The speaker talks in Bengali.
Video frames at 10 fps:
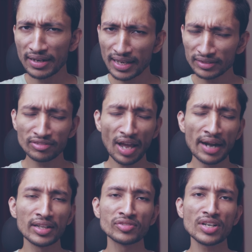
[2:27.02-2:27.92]
ডেথ
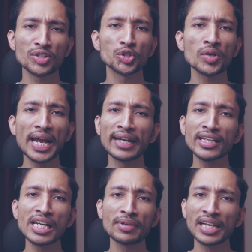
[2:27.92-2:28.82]
অ্যান্ড ডিস্ট্রাকশন
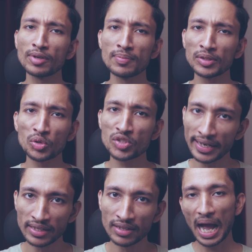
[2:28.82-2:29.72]
এটাই আমরা কেবলমাত্র
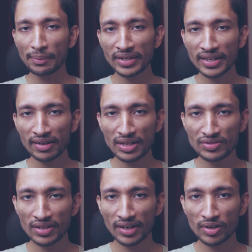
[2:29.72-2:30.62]
চাই আমেরিকান
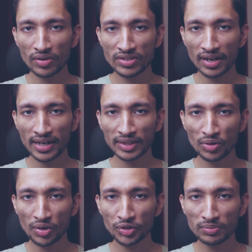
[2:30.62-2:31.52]
লেজেন্ডারি গডজিলার
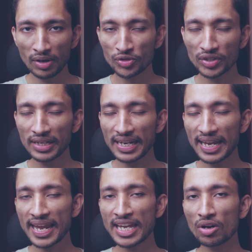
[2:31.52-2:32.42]
ক্ষেত্রেও কিন্তু মানুষের
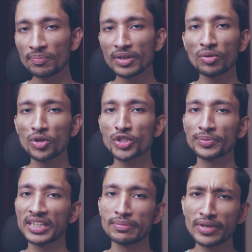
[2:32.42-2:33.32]
এই কমপ্লেনগুলো সব
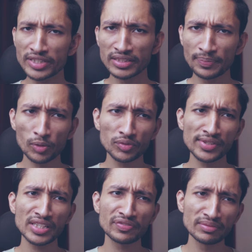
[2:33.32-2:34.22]
থেকে বেশি যে
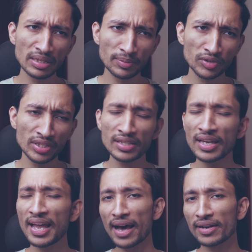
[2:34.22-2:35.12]
প্রত্যেকটা ফিল্মের মধ্যেই
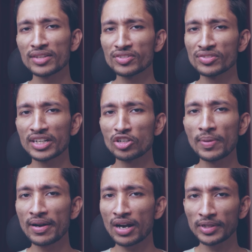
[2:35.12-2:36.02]
আননেসেসারি
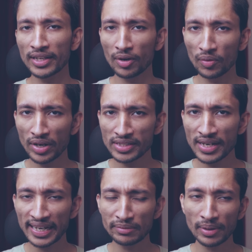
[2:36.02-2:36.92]
হিউম্যান ড্রামা দেখানো হয়
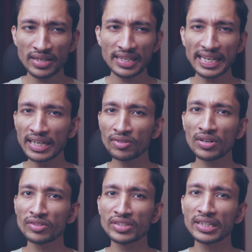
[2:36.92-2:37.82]
যেটা একেবারেই
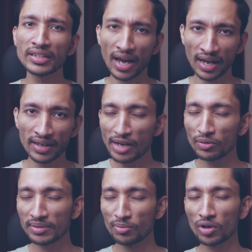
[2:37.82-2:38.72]
ইন্টারেস্টিং না আই
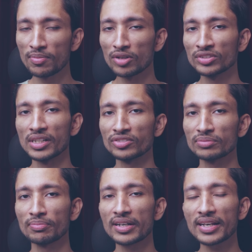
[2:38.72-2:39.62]
ওয়ান্ট মোর মনস্টার্স
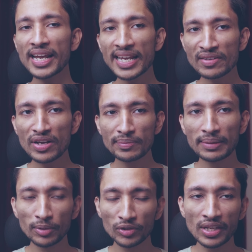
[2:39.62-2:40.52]
বাট এই
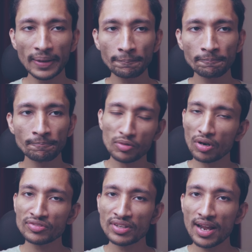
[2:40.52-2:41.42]
ফিল্মের মধ্যে
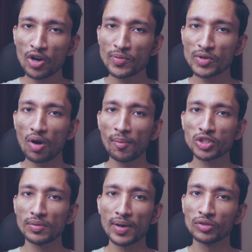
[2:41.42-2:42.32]
গডজিলা খুবই কম
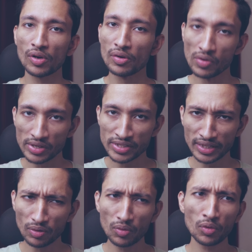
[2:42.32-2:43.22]
সময় ধরে রয়েছে
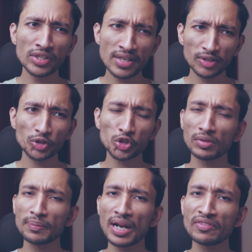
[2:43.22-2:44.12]
অধিকাংশ
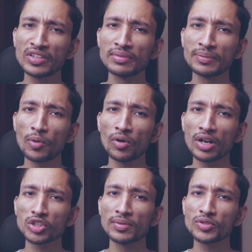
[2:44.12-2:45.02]
সময় প্রায় ফিল্মের
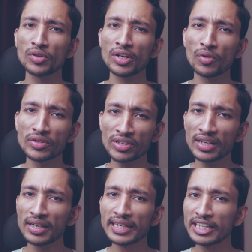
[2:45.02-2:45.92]
পুরোটা সময় জুড়েই রয়েছে
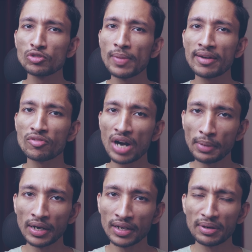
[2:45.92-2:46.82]
এই হিউম্যান
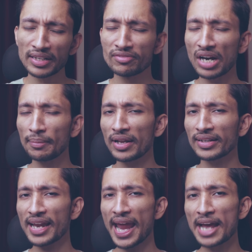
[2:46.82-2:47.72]
ড্রামা বাট এই
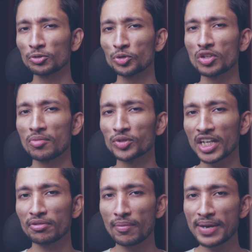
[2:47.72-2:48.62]
ড্রামাটাকে এত
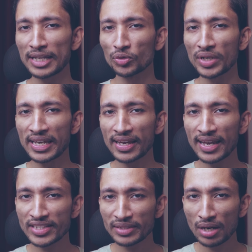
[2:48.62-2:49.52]
চমৎকার ভাবে এত
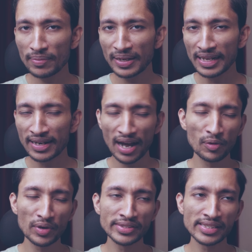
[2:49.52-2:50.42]
এঙ্গেজিং ভাবে লেখা
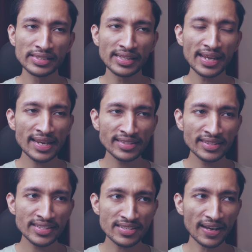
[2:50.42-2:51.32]
হয়েছে যে এই
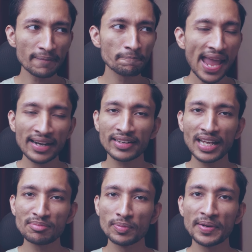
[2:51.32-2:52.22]
জিনিসটা
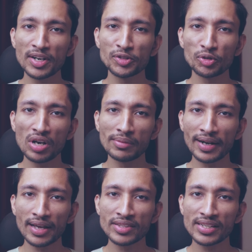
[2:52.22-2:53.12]
একটা মোমেন্টের জন্য
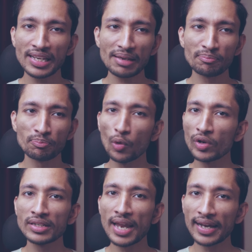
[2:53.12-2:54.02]
আমার কাছে
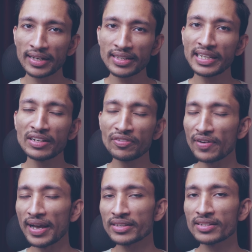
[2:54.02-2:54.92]
বোরিং লাগেনি
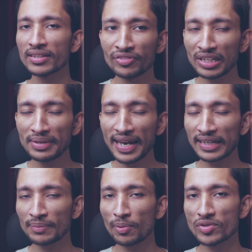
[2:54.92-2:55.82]
ইনফ্যাক্ট ফিল্মের
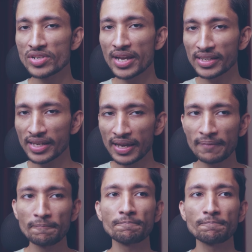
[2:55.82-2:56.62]
একটা পর্যায়ে গিয়ে